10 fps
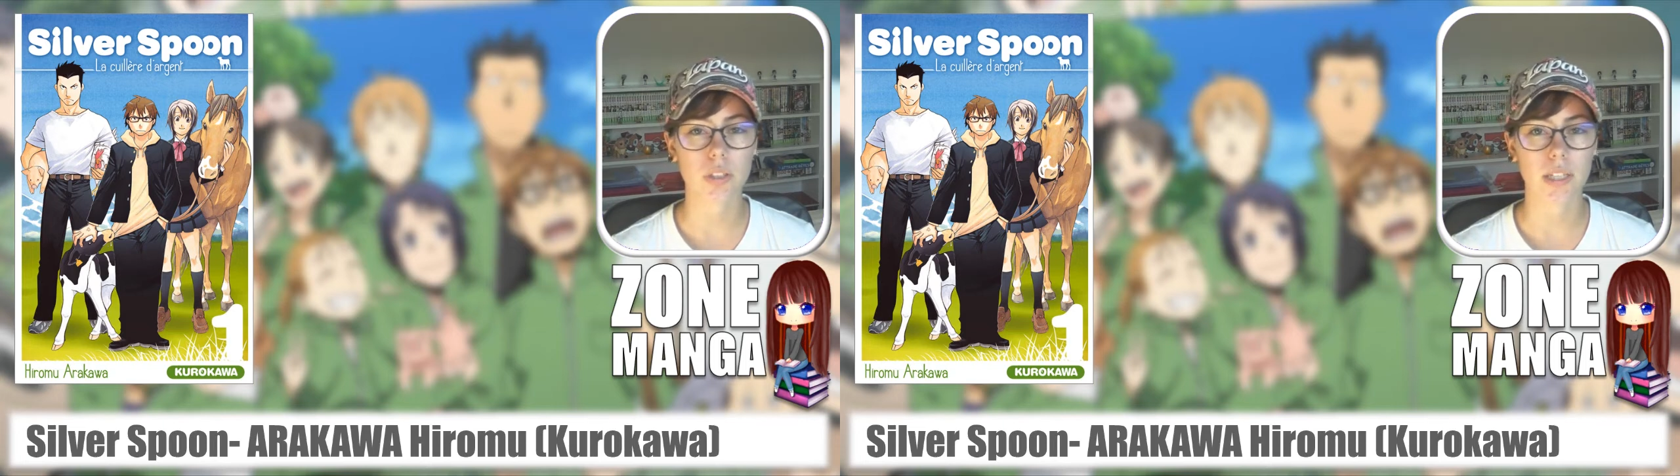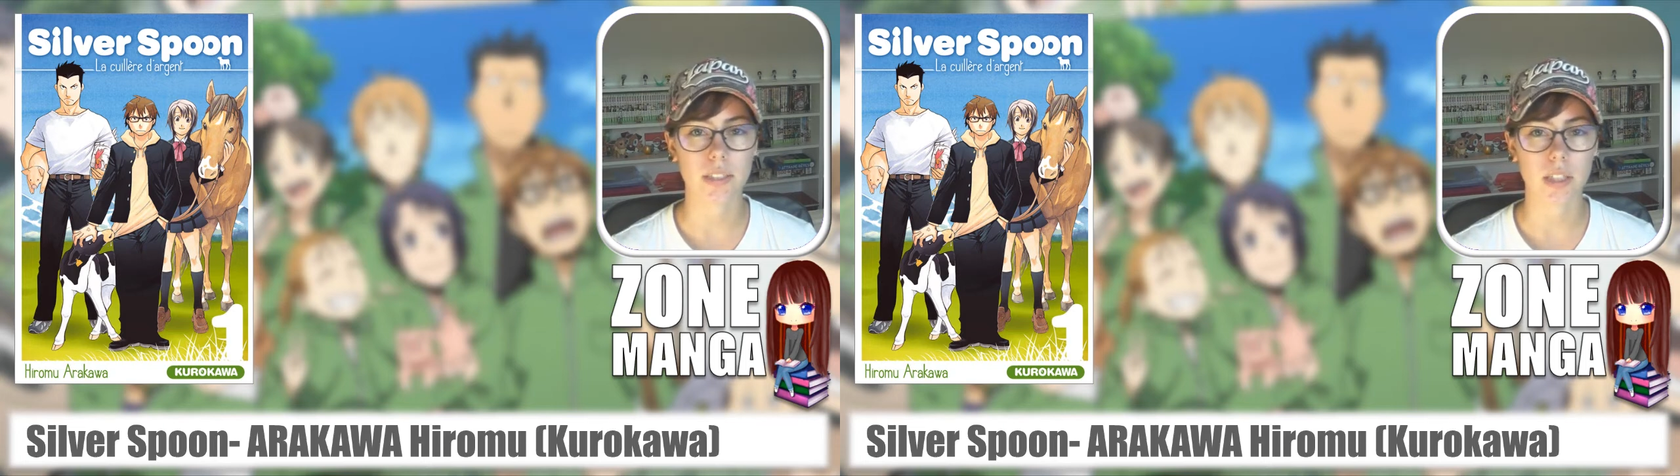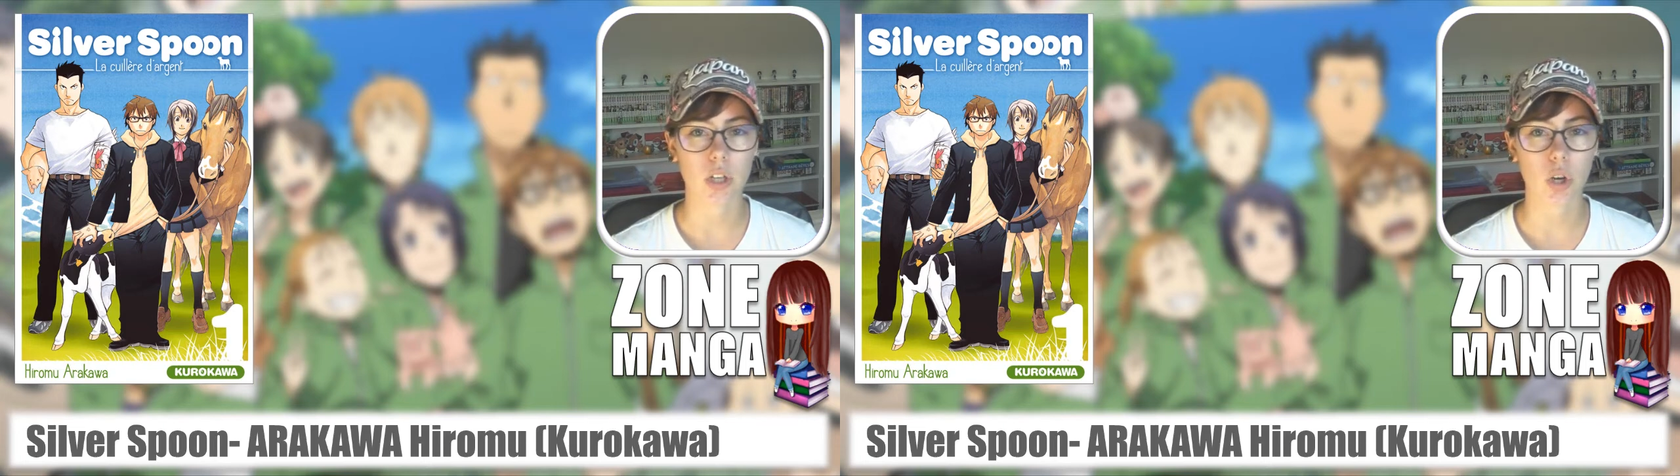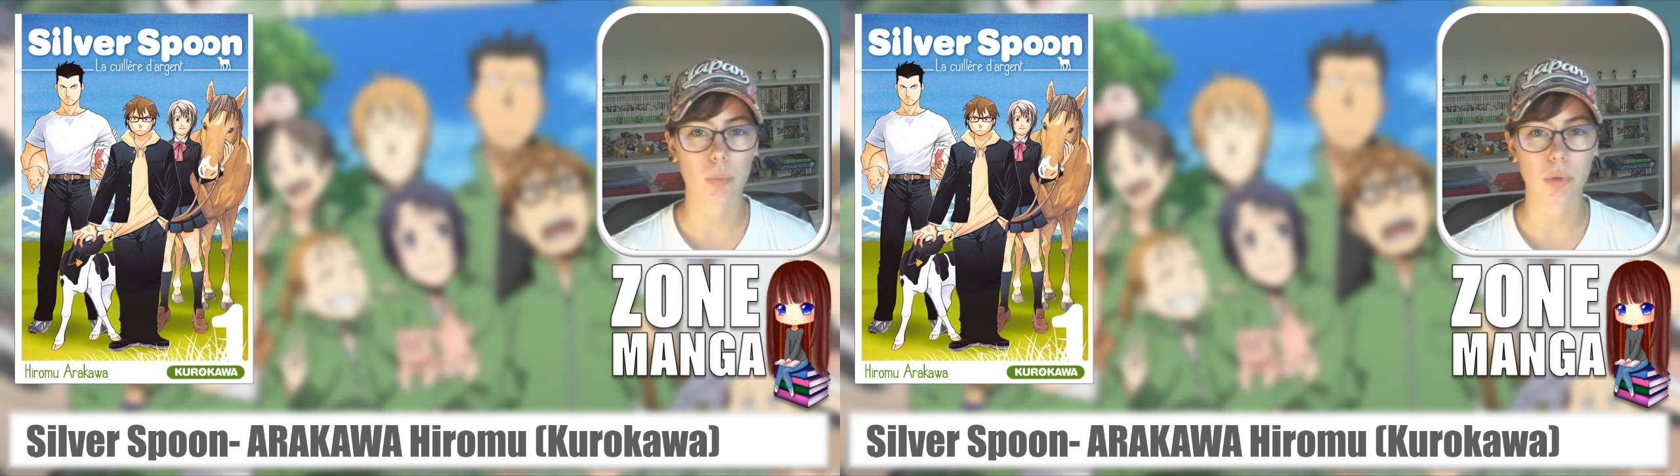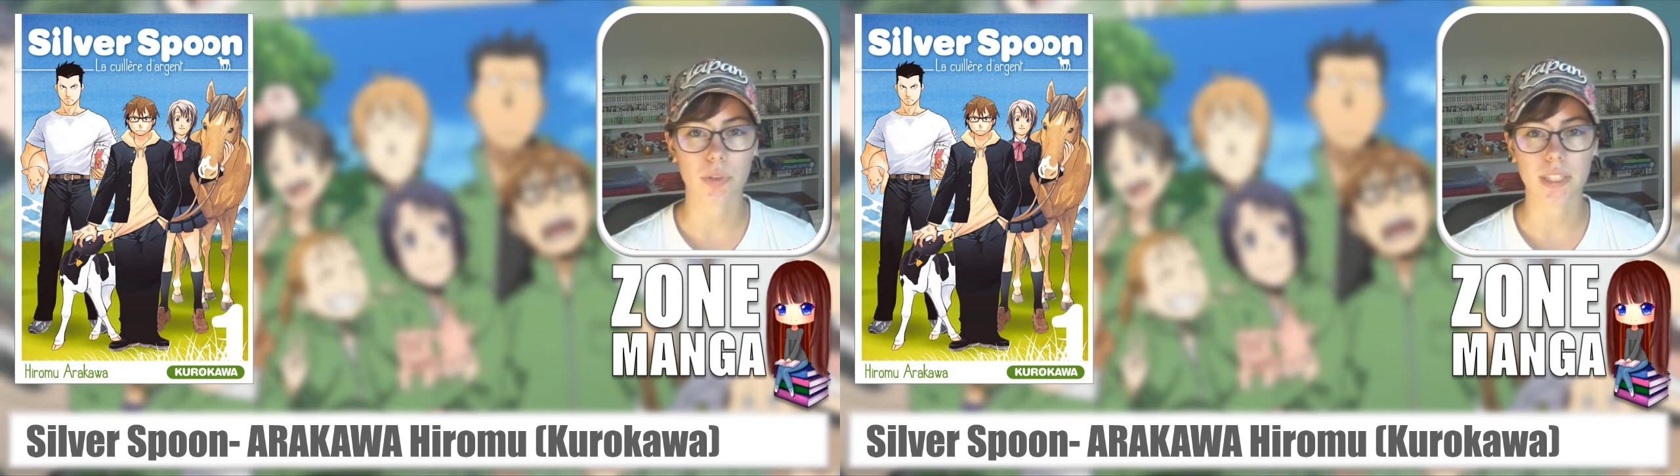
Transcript: il y a des clubs